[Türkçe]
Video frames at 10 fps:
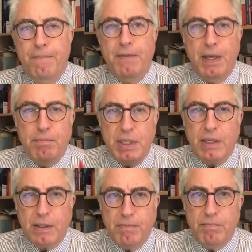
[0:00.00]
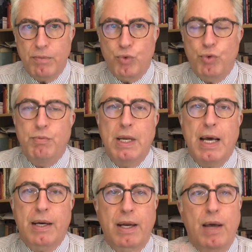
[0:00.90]
de bir takım
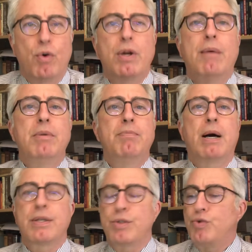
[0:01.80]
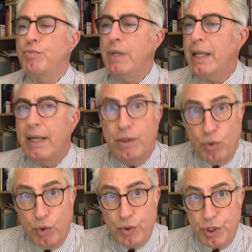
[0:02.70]
cümleler yani önemli bazı cümleler etti.
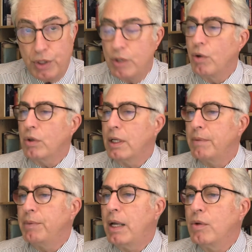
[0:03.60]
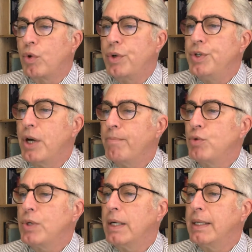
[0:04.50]
Onu şimdi notlarımdan okuyacağım
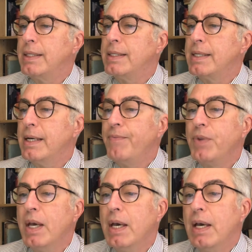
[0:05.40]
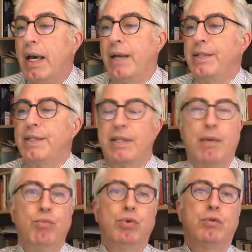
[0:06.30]
müsaadenizle. Yani
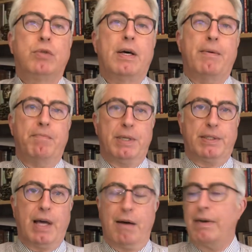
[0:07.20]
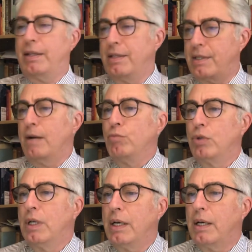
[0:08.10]
İstanbul'a bir davet,
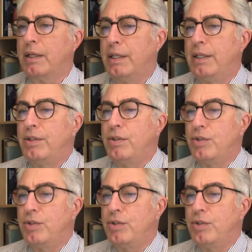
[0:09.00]
İstanbul'daki